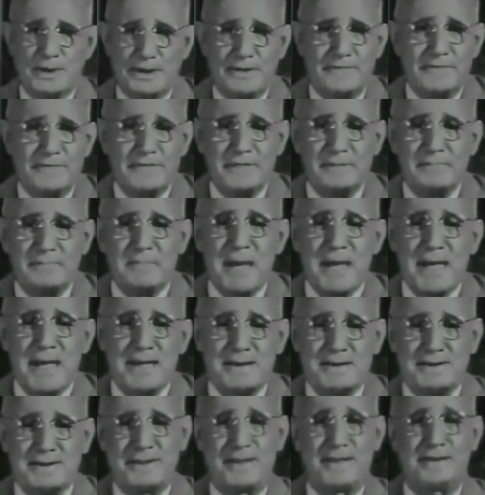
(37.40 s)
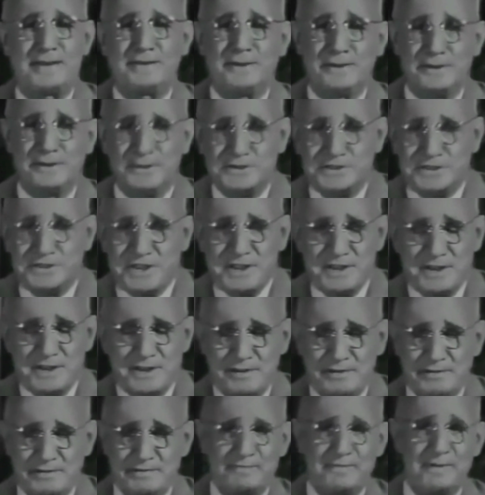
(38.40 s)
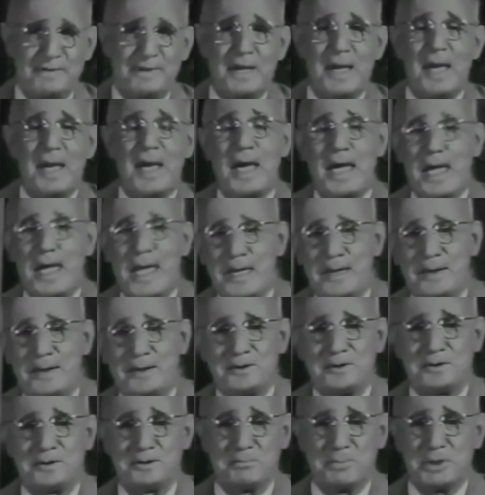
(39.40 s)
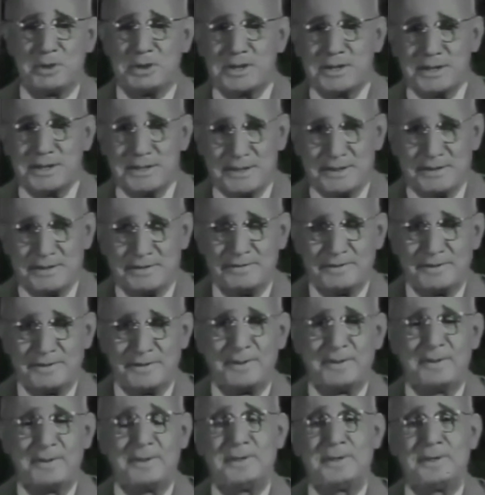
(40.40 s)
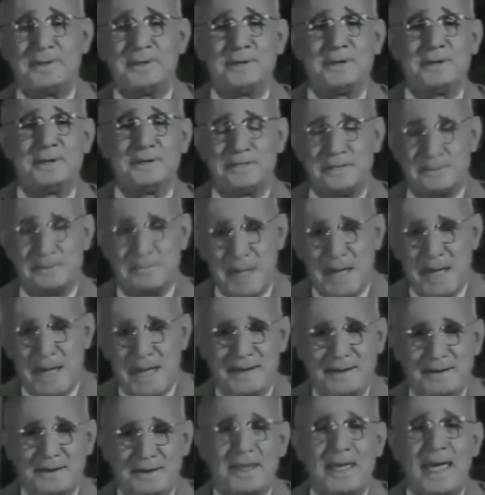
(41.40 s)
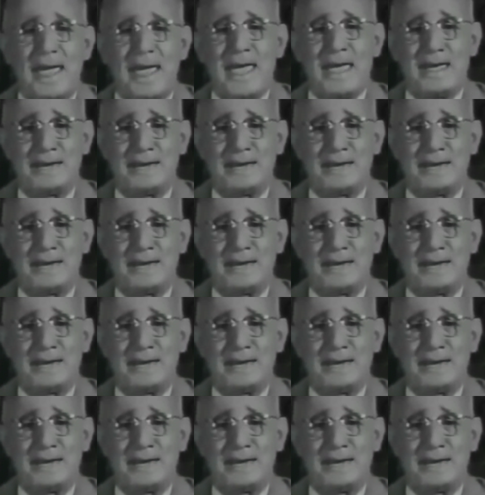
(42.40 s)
Whatever the mind can conceive and believe, the mind